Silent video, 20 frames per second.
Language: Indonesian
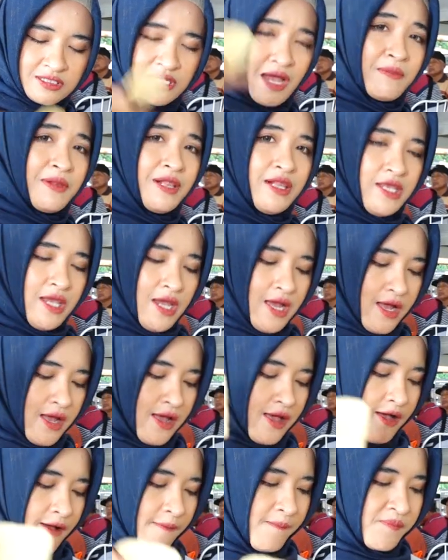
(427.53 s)

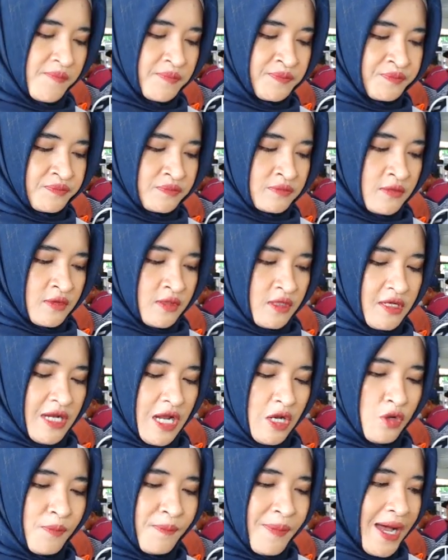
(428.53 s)
sambalnya.
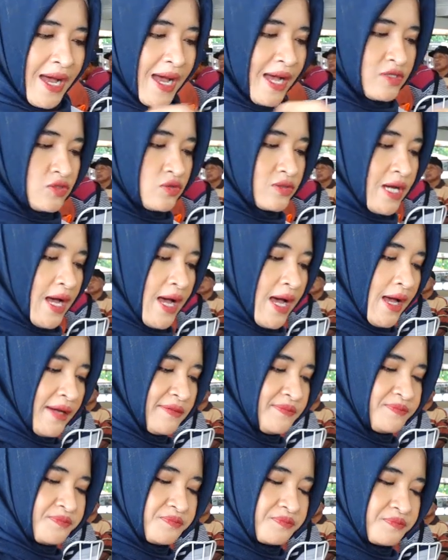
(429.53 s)
Tidak lupa juga